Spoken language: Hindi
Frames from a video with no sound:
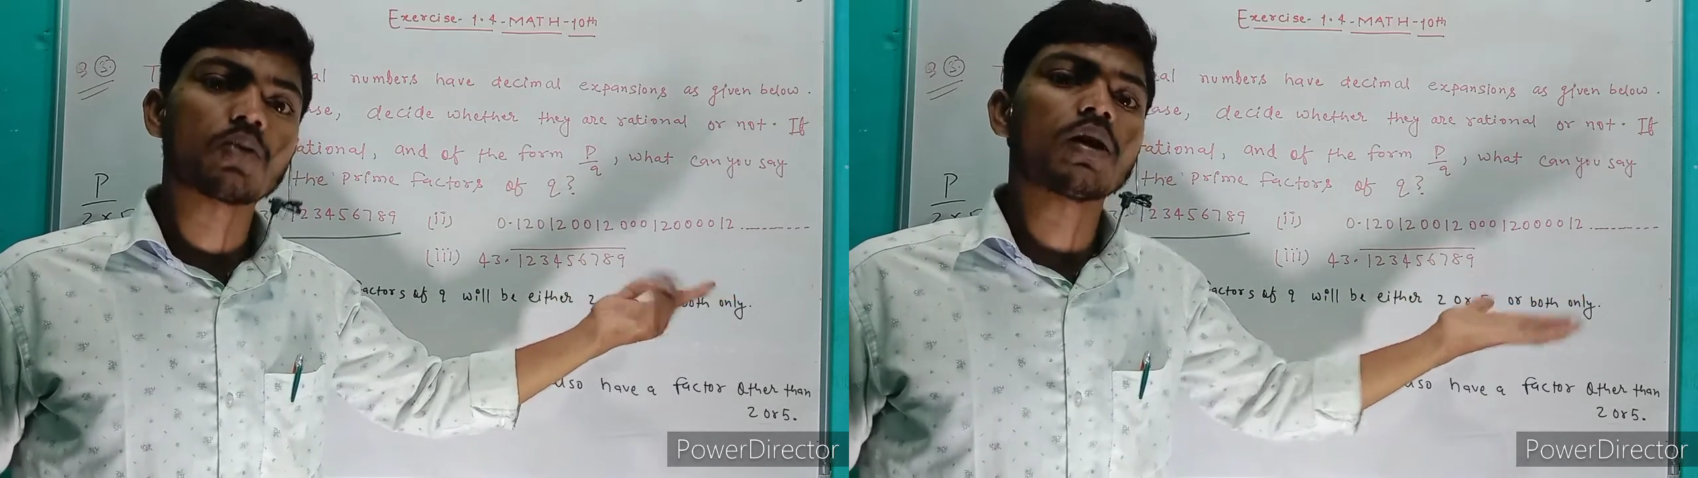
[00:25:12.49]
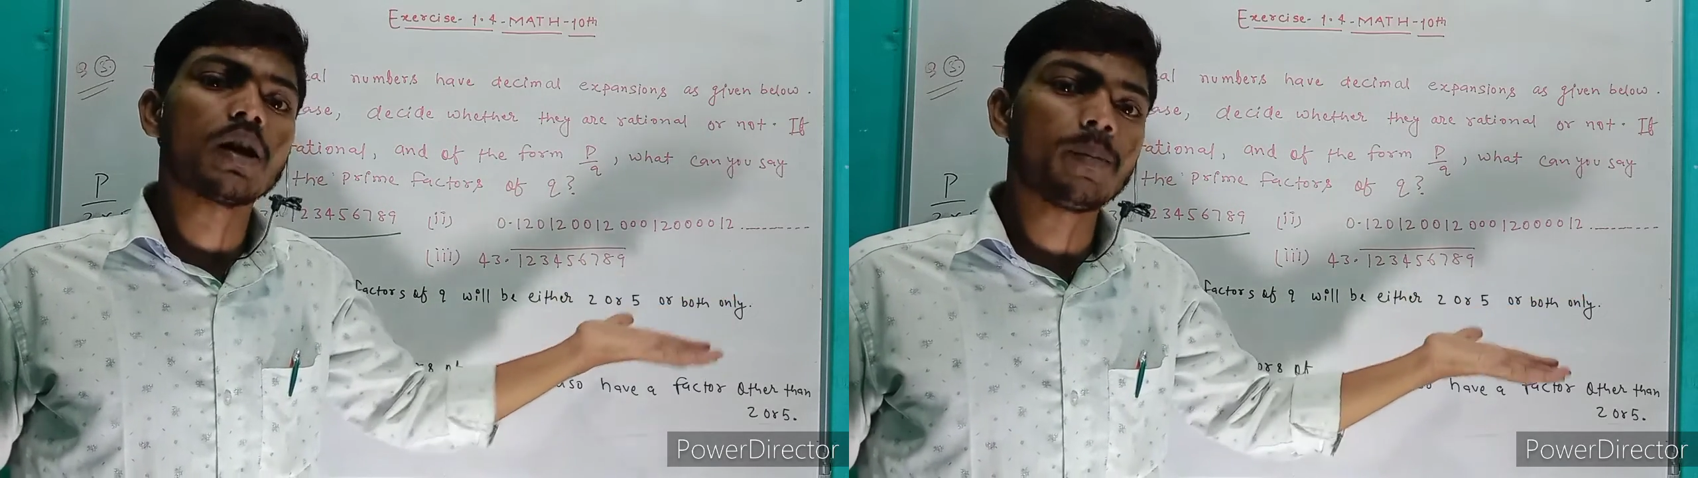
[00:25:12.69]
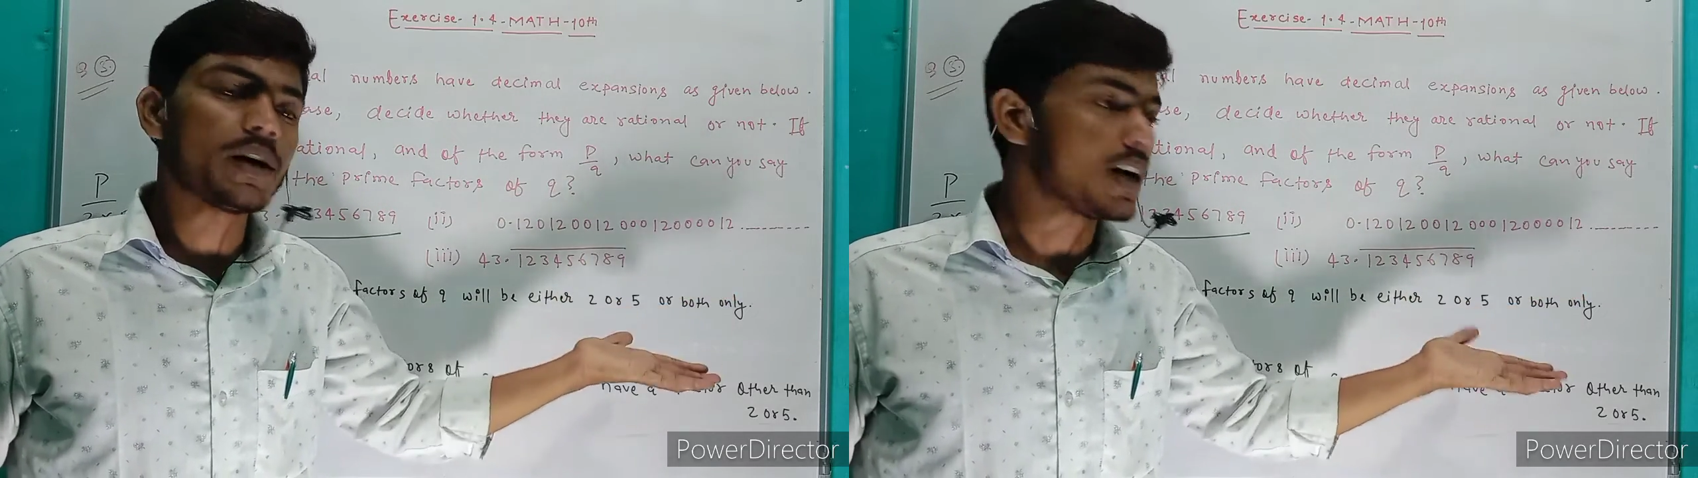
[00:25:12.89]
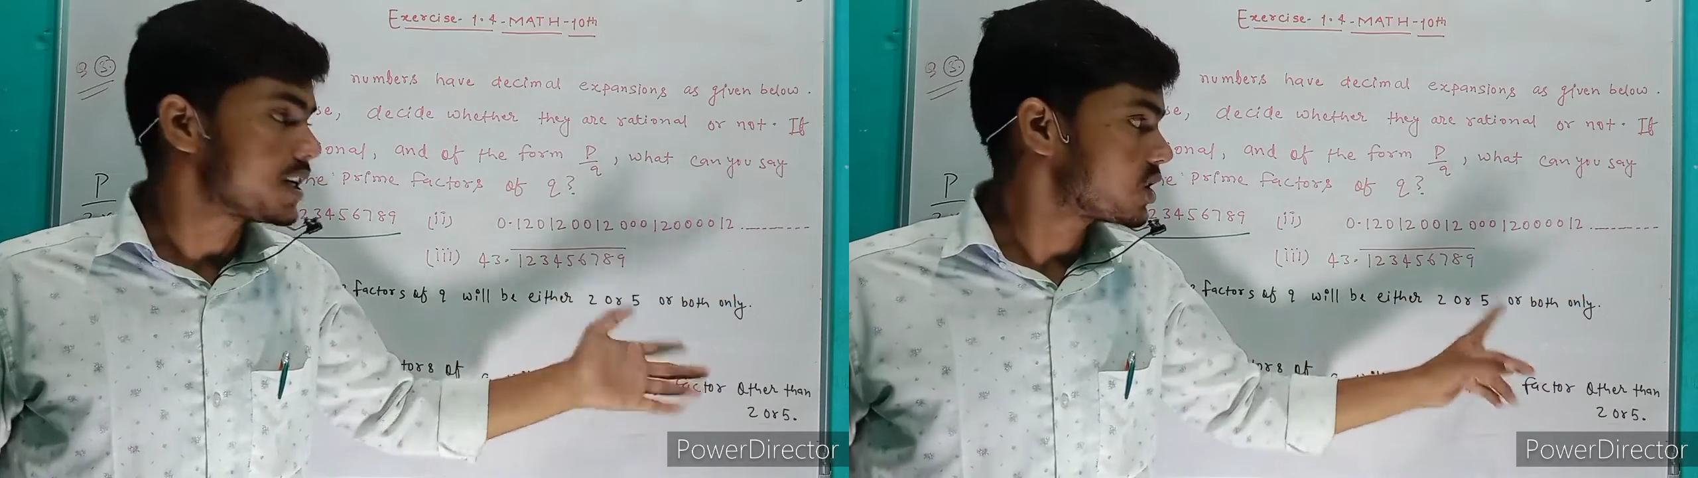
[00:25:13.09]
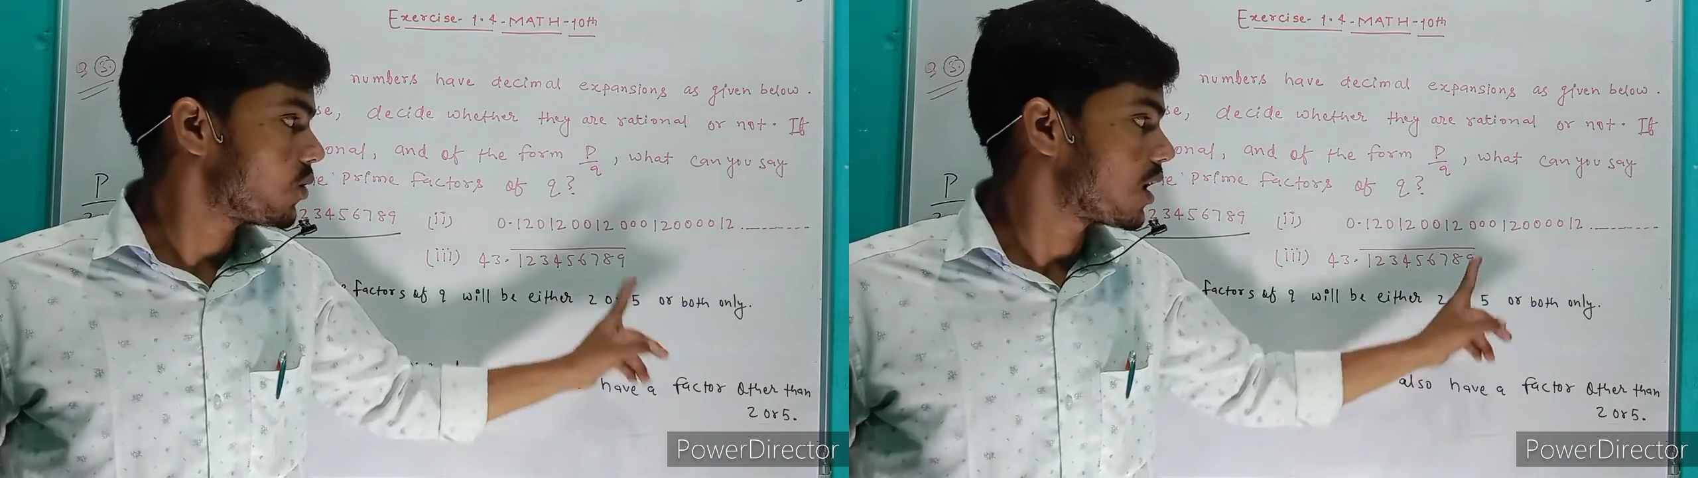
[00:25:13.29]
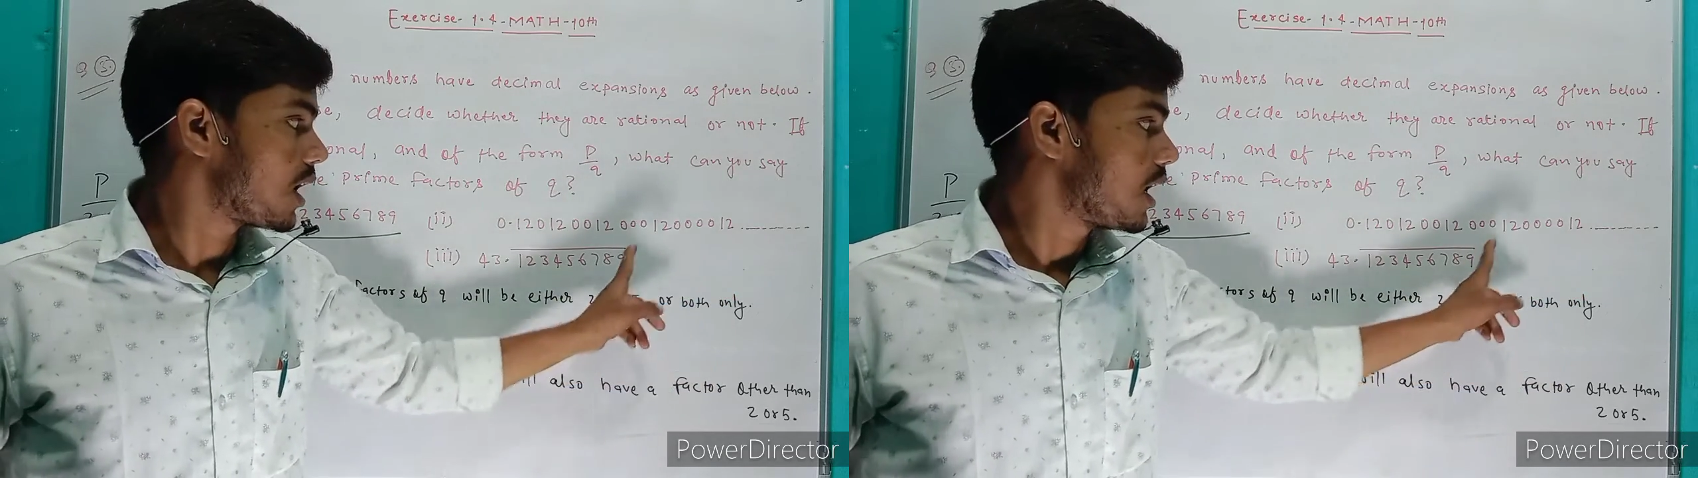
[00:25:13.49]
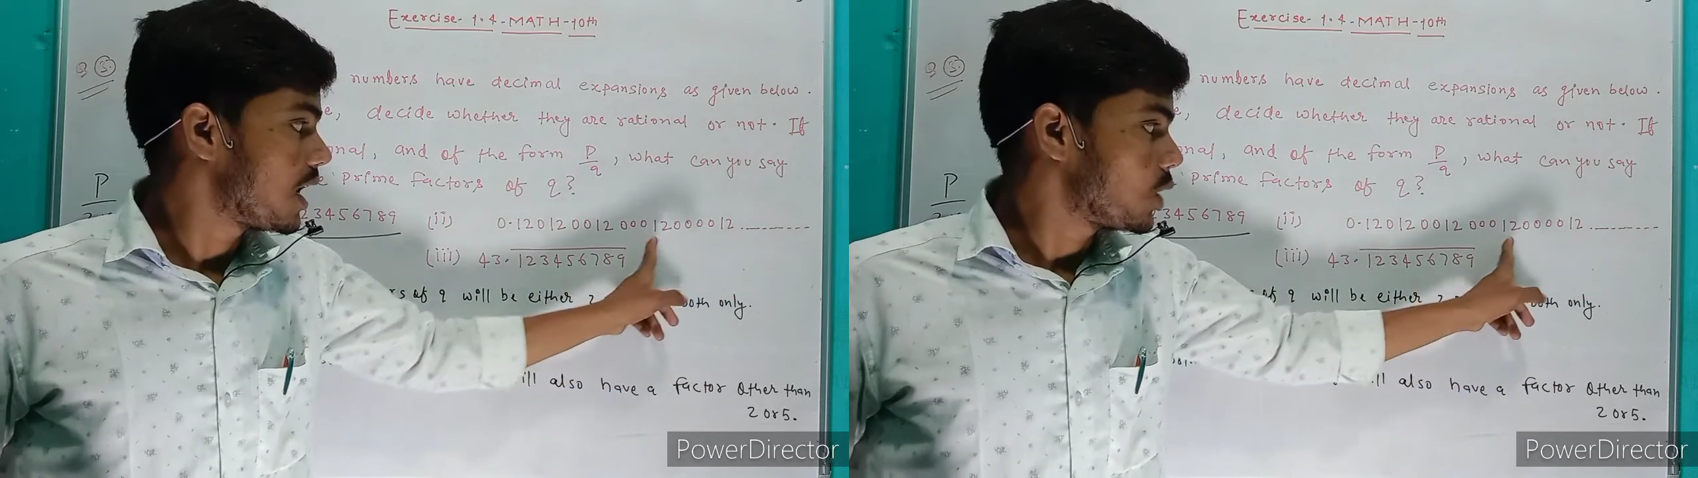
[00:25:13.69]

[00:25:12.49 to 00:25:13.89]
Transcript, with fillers: क्योंकि रिपीट कहाँ से होगा